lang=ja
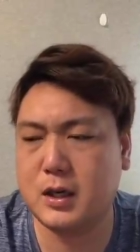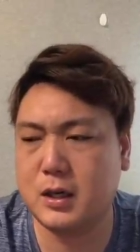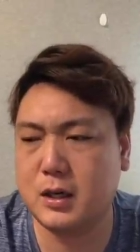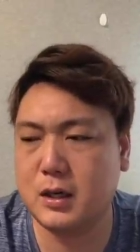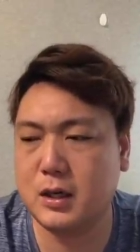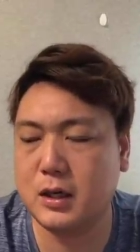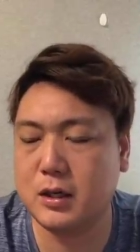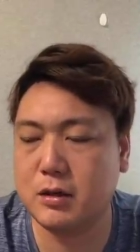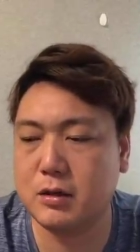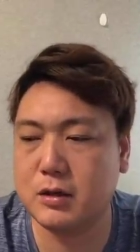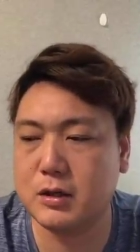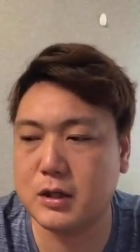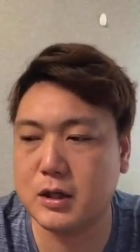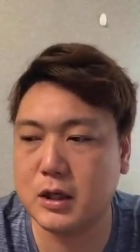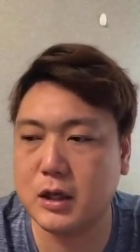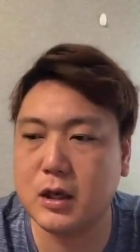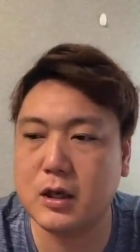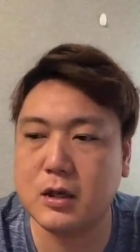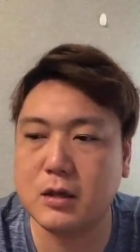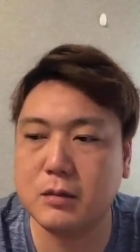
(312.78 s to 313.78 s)
なんていうんですか
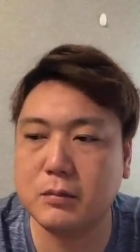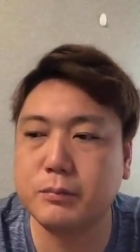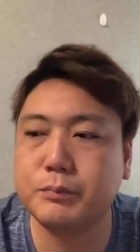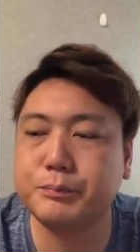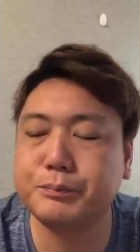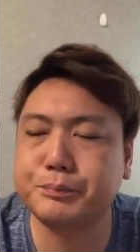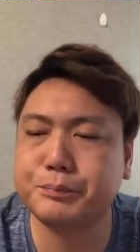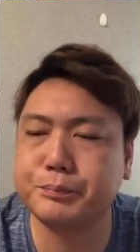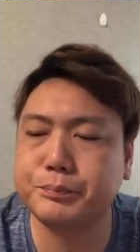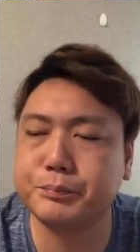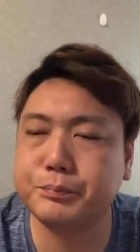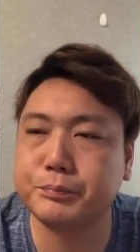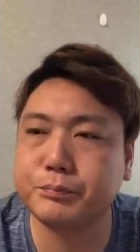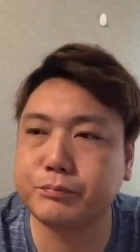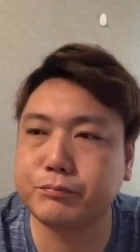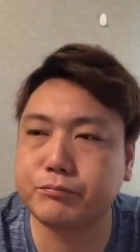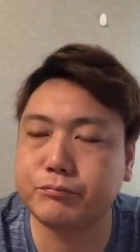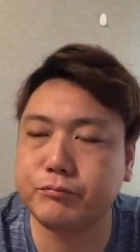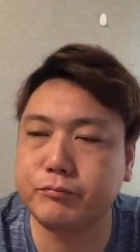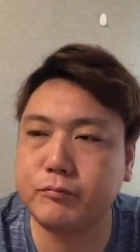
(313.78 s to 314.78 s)
ね、
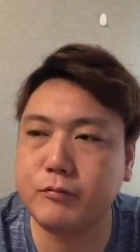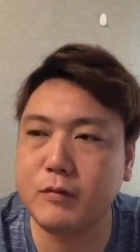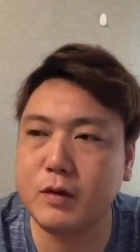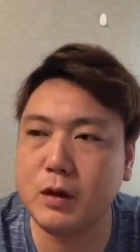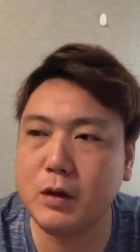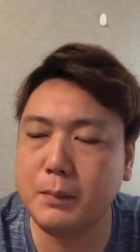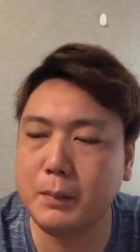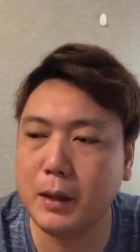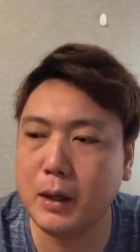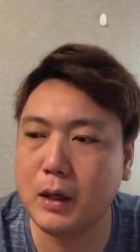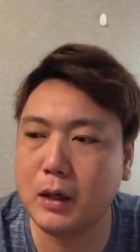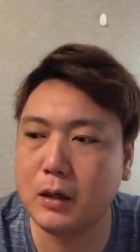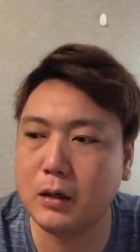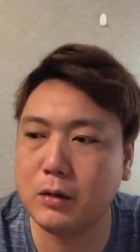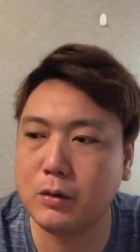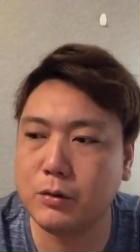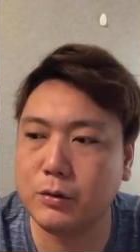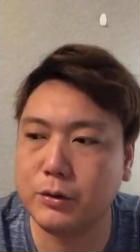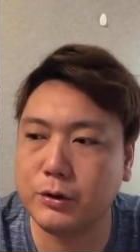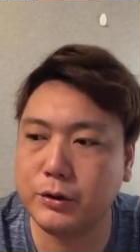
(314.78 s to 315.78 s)
まあ
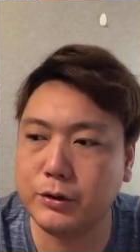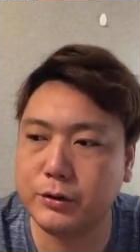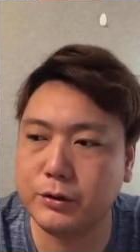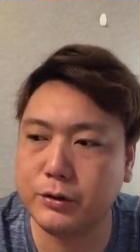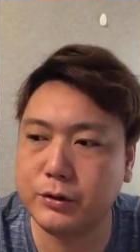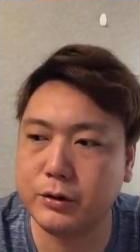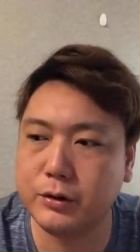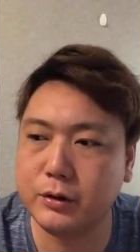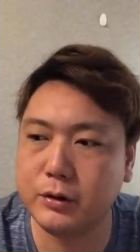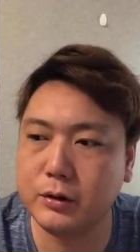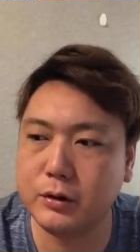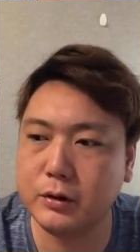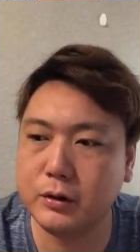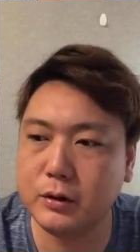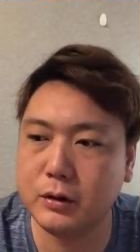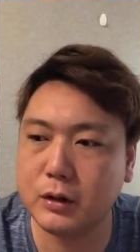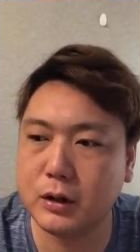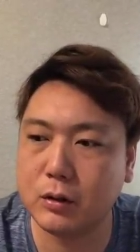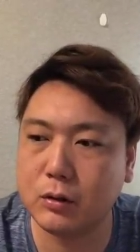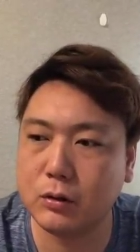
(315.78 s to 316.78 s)
こういっ
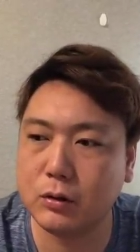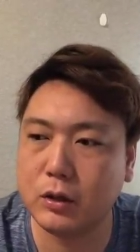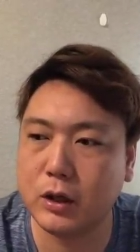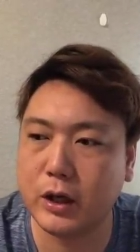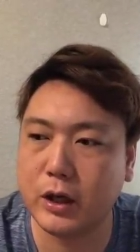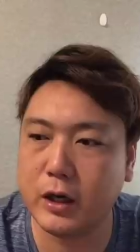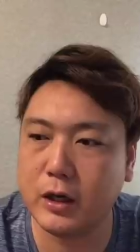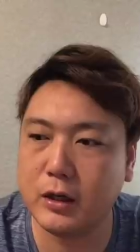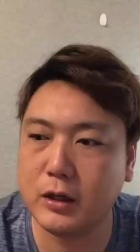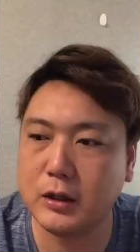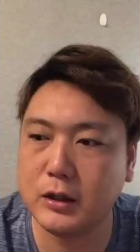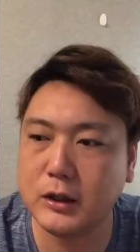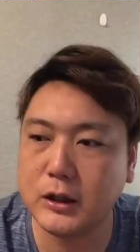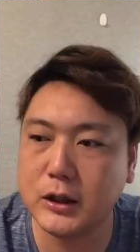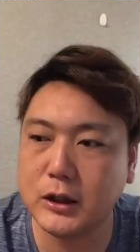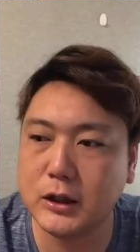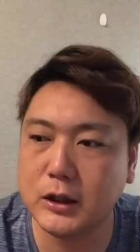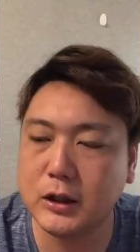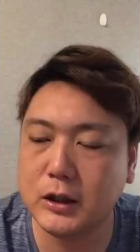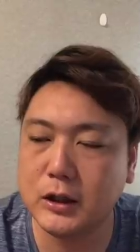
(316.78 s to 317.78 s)
たことで、
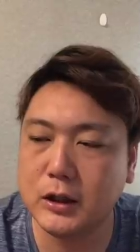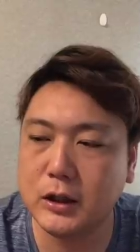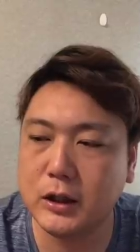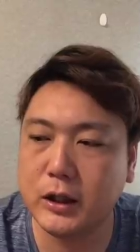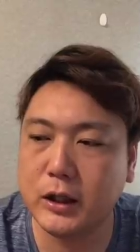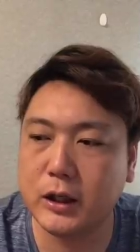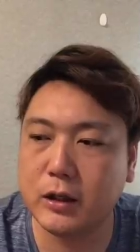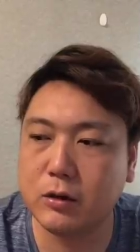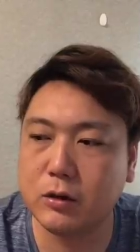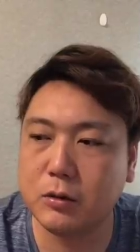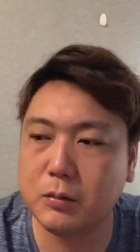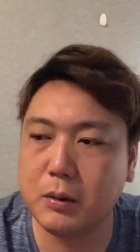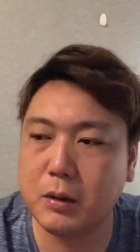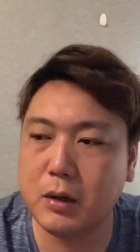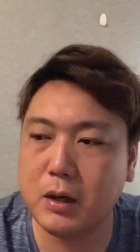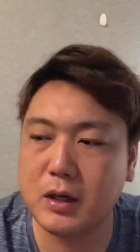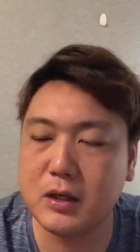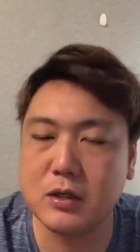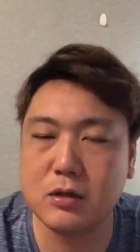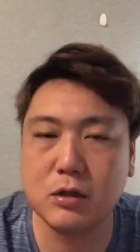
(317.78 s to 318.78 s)
言葉を
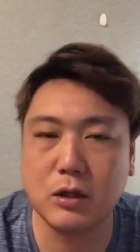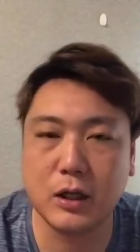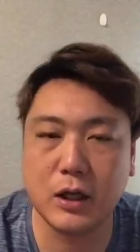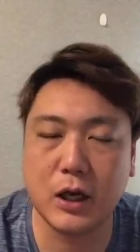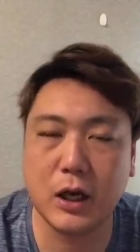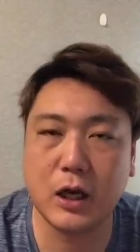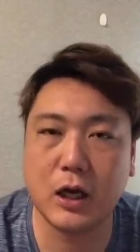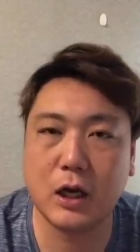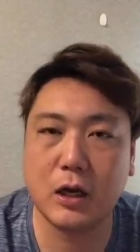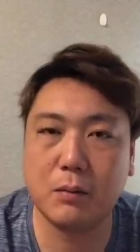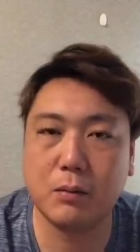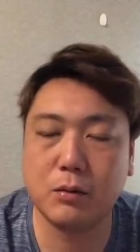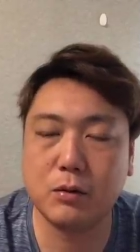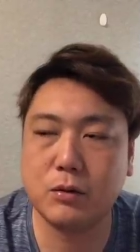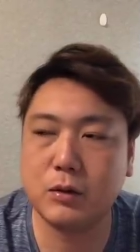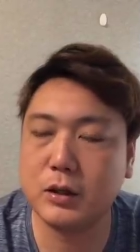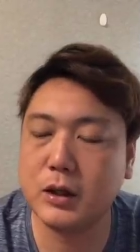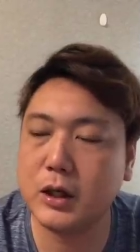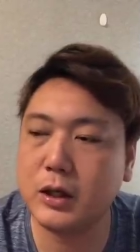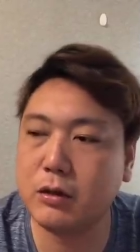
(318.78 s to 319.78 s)
発する機会が僕
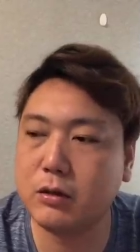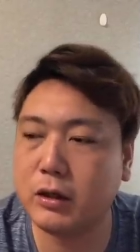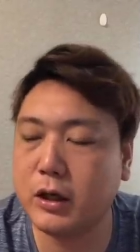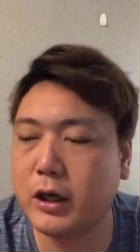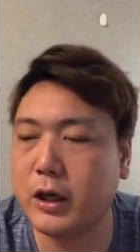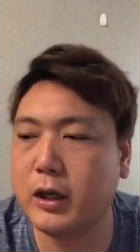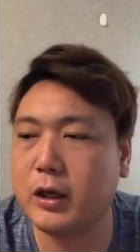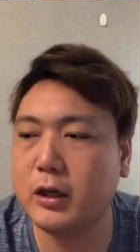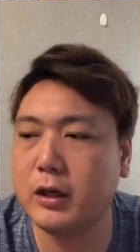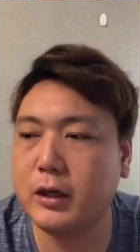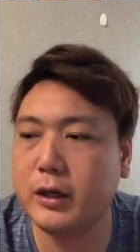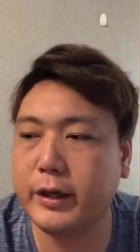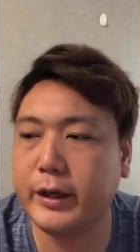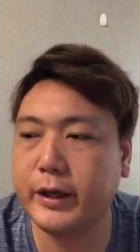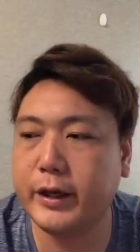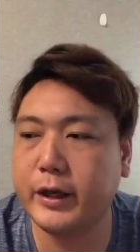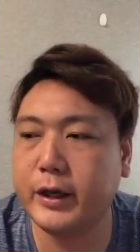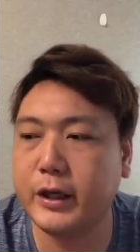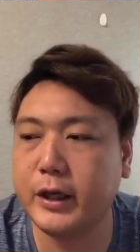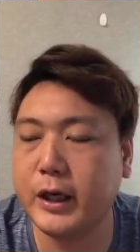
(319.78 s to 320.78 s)
はないので、
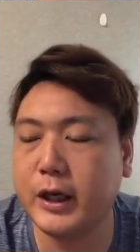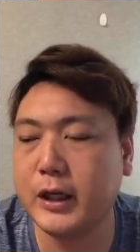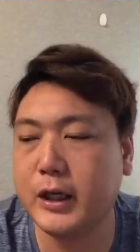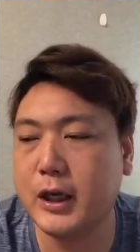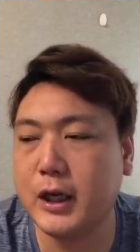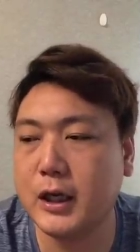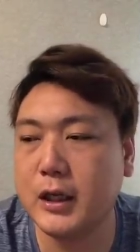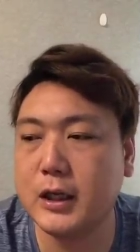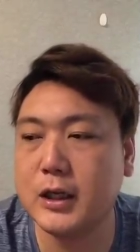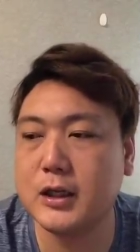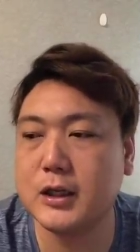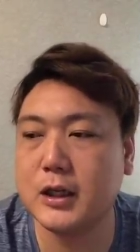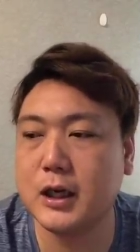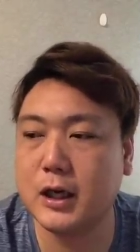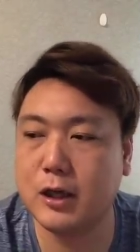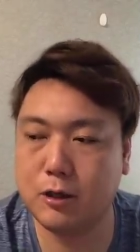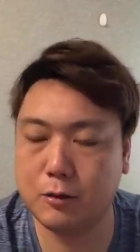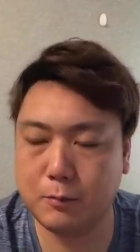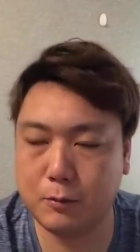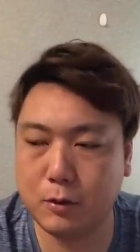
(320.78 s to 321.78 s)
苦手なんですけれ
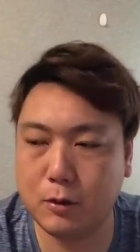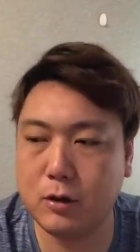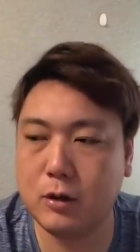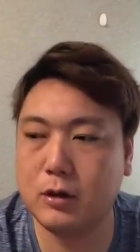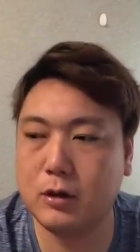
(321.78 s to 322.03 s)
ども、